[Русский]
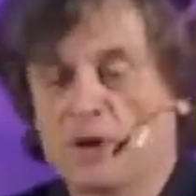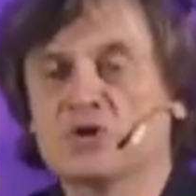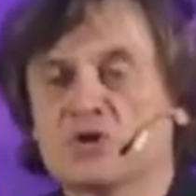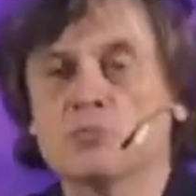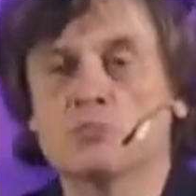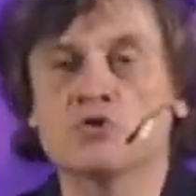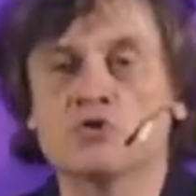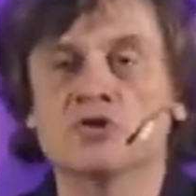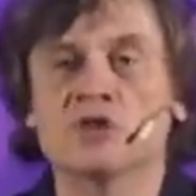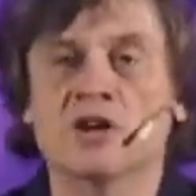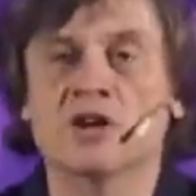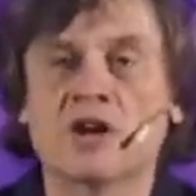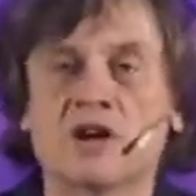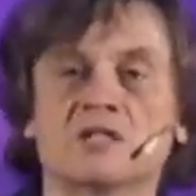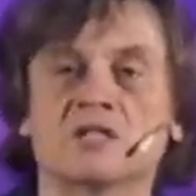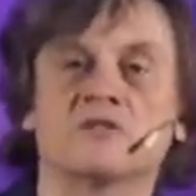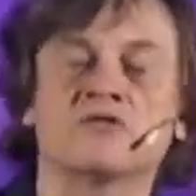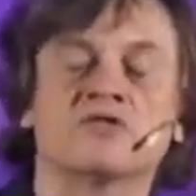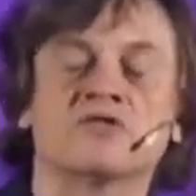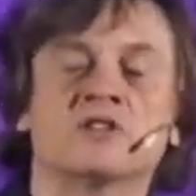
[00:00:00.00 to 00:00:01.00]
а также можно,
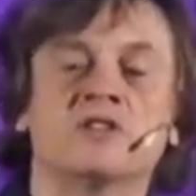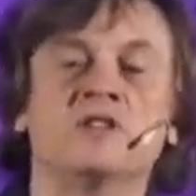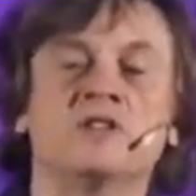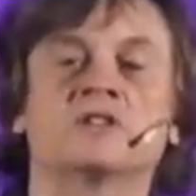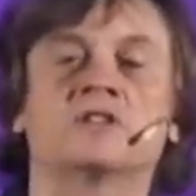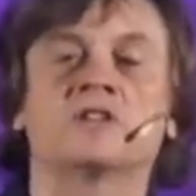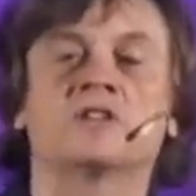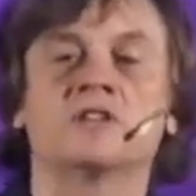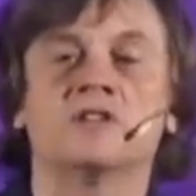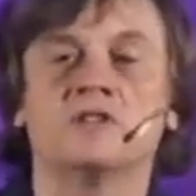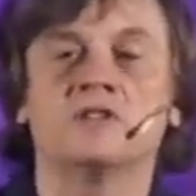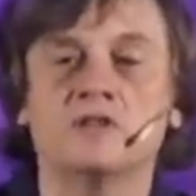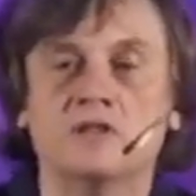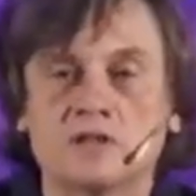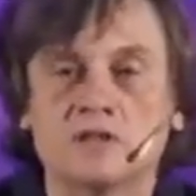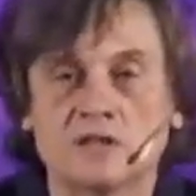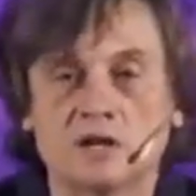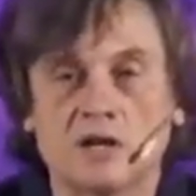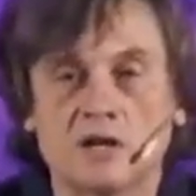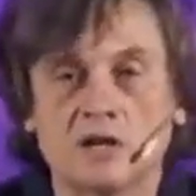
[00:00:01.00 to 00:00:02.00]
оказывается, и
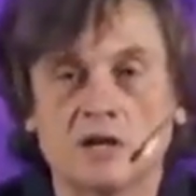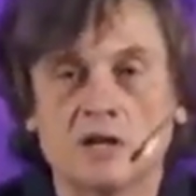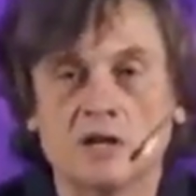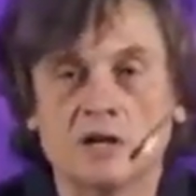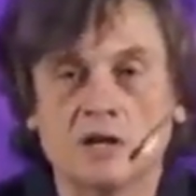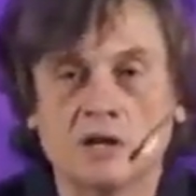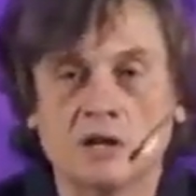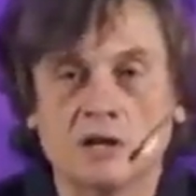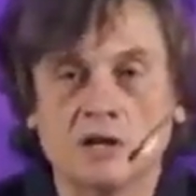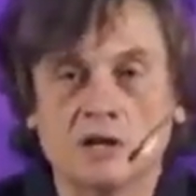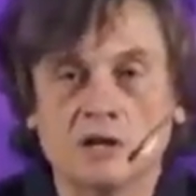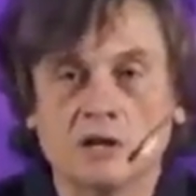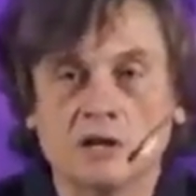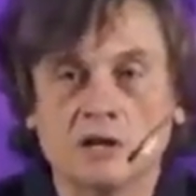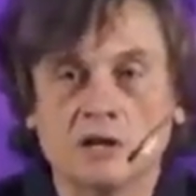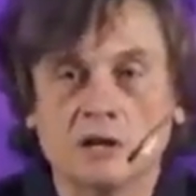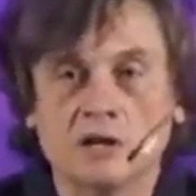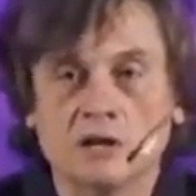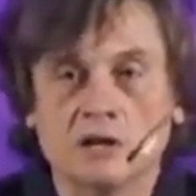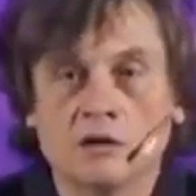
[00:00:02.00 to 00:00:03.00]
заразиться.
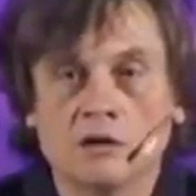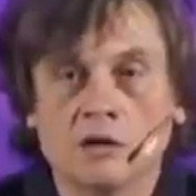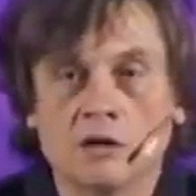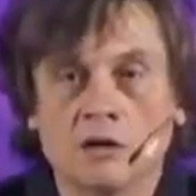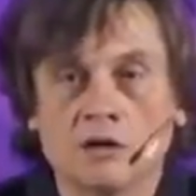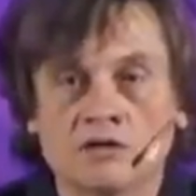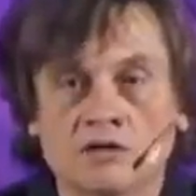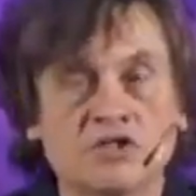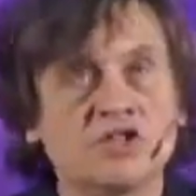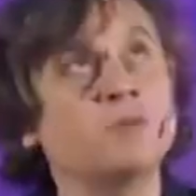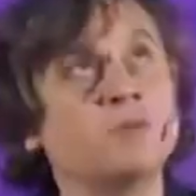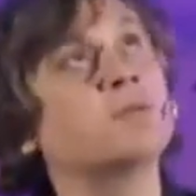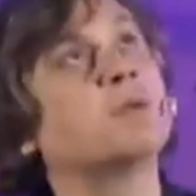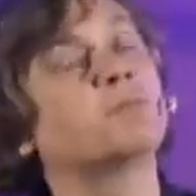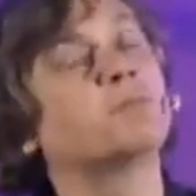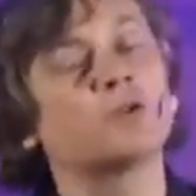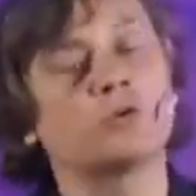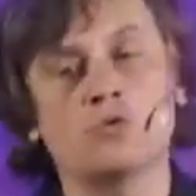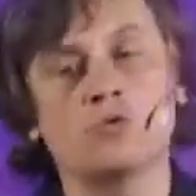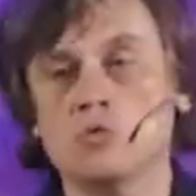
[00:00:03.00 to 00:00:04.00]
Зачем
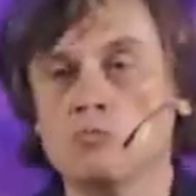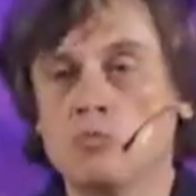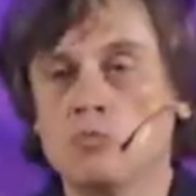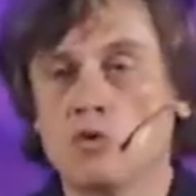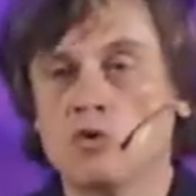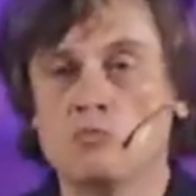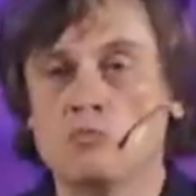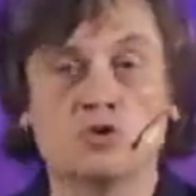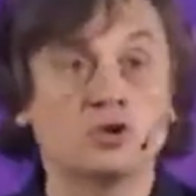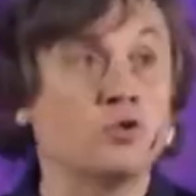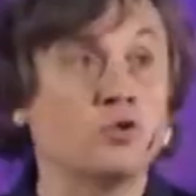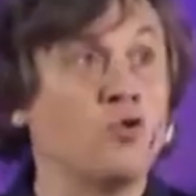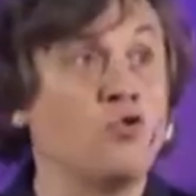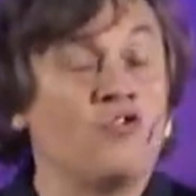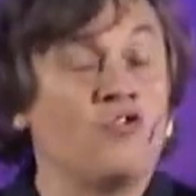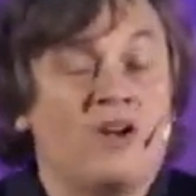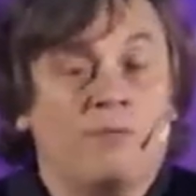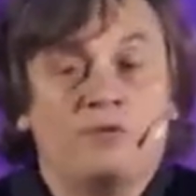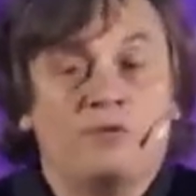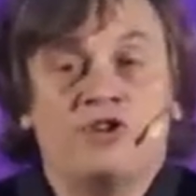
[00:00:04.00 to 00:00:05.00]
нам такой Бог? Может,
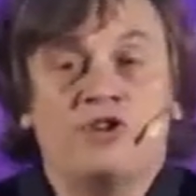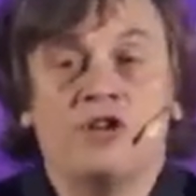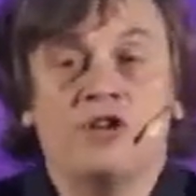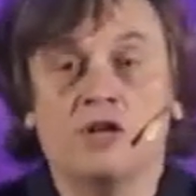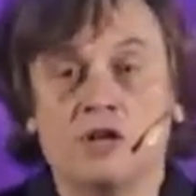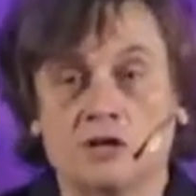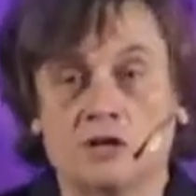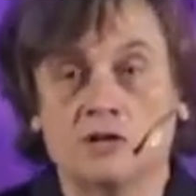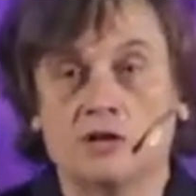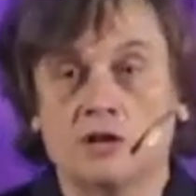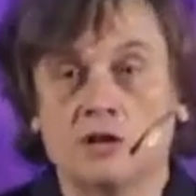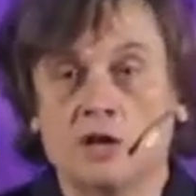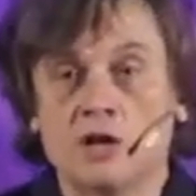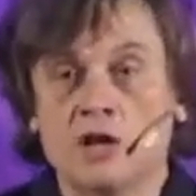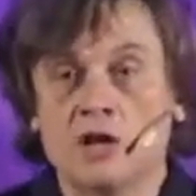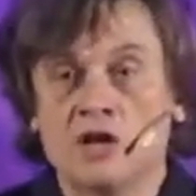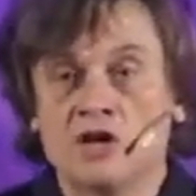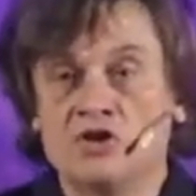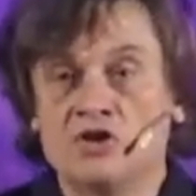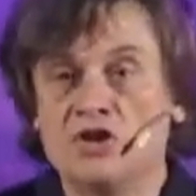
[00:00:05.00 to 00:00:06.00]
его вообще нет?
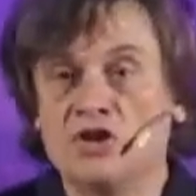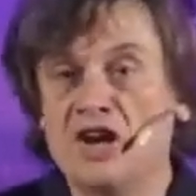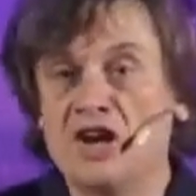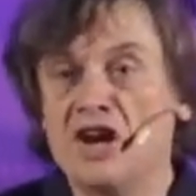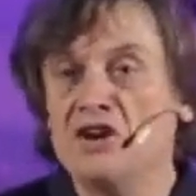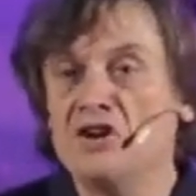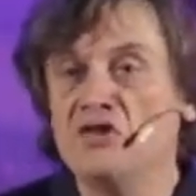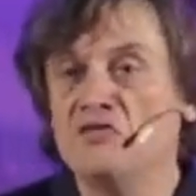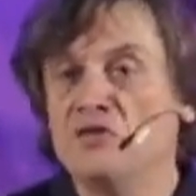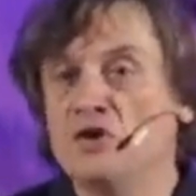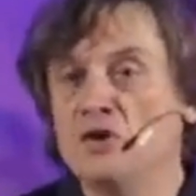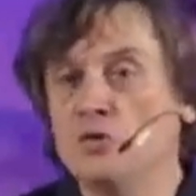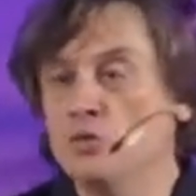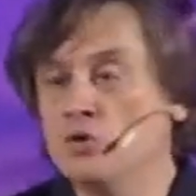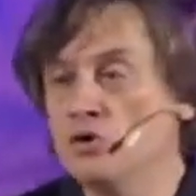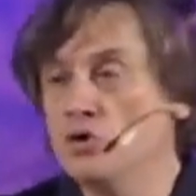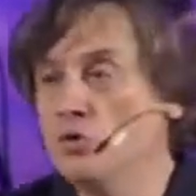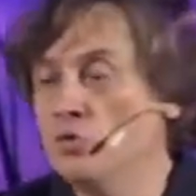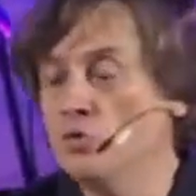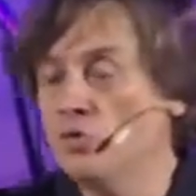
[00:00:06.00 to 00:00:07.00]
Теряли
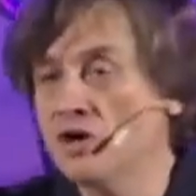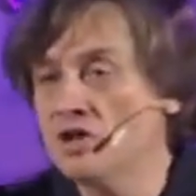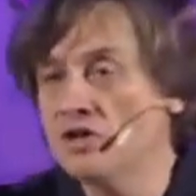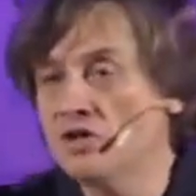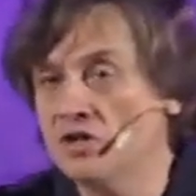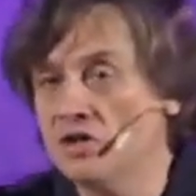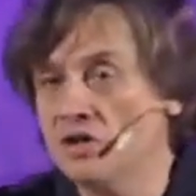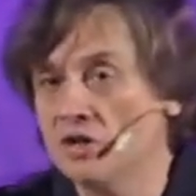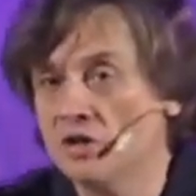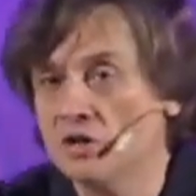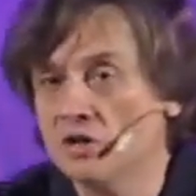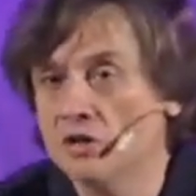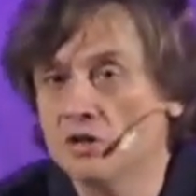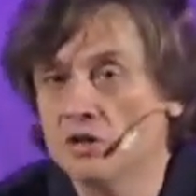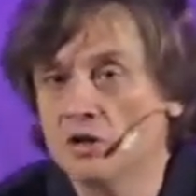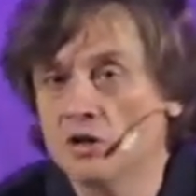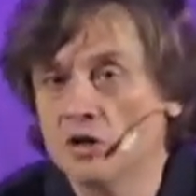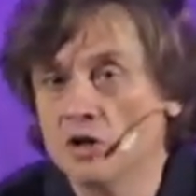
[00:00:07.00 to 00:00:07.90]
веру и уходили.